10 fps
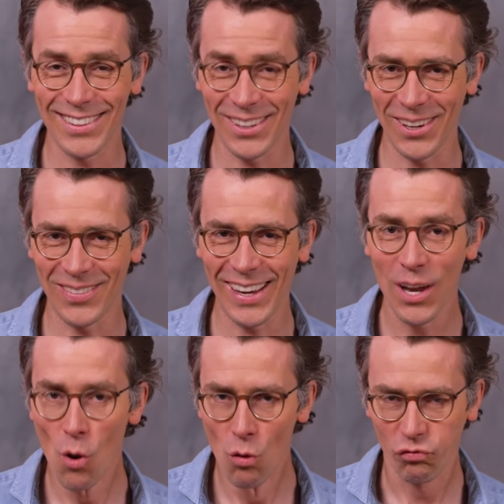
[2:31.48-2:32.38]
soll ich nochmal
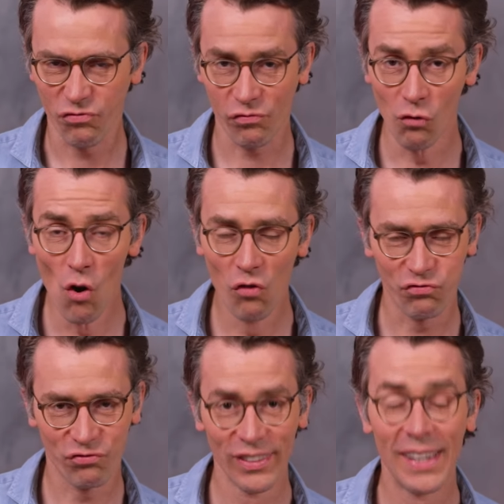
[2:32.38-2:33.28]

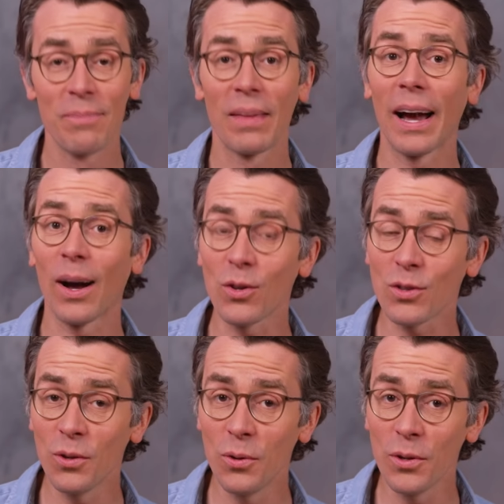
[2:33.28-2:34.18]

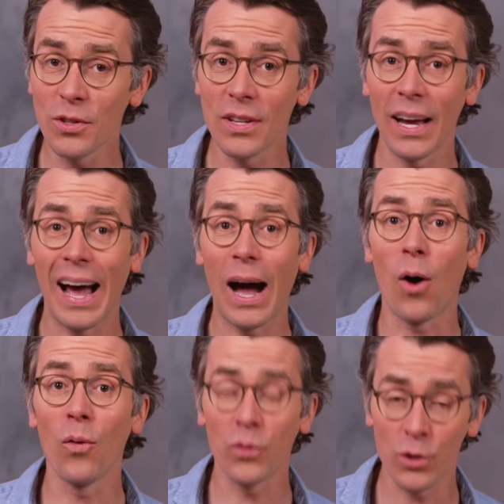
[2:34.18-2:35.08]
herausgelöst,
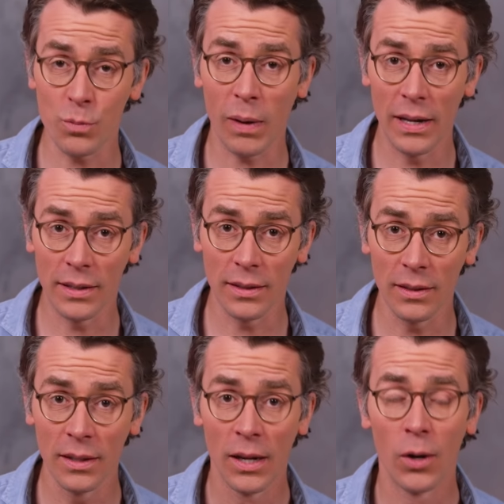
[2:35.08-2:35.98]

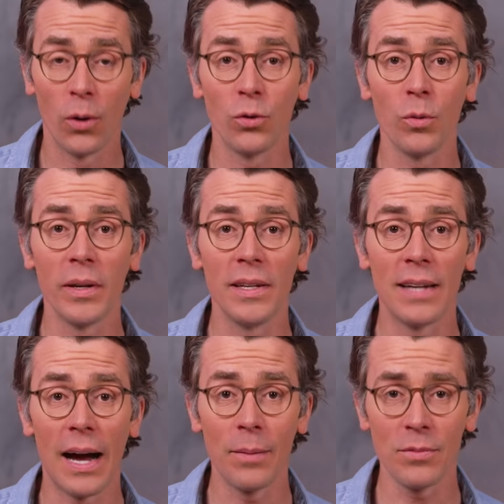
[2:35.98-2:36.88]
aufgespalten und über die
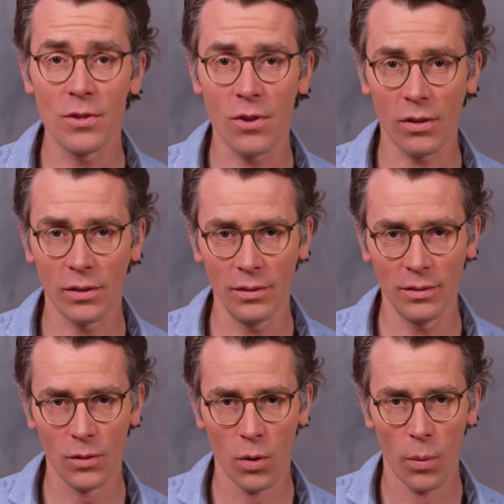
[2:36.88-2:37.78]

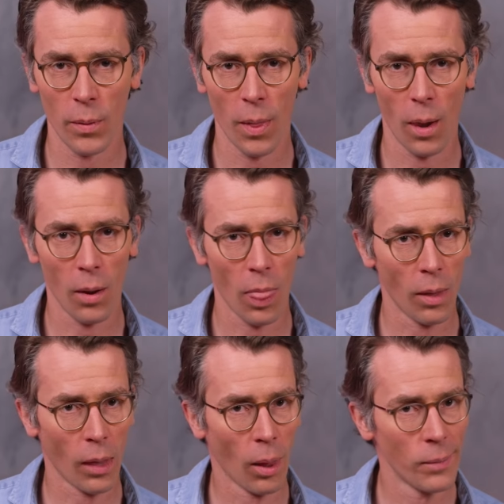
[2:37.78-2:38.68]
Darmzotten
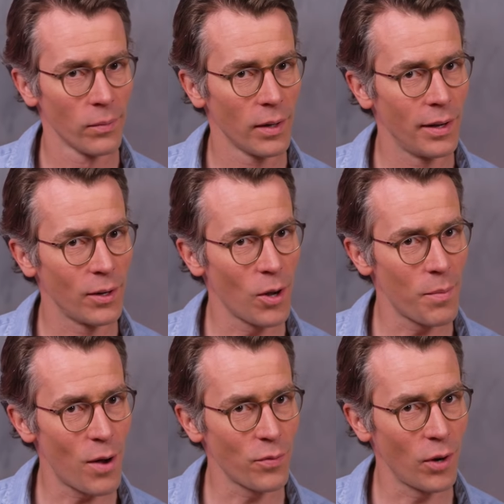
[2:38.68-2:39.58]
in den
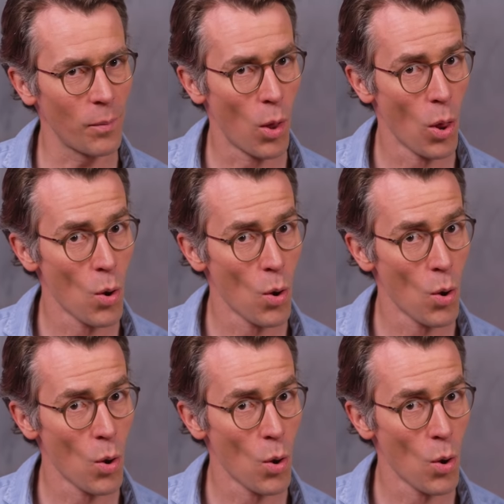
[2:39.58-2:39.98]
Körper aufgenommen.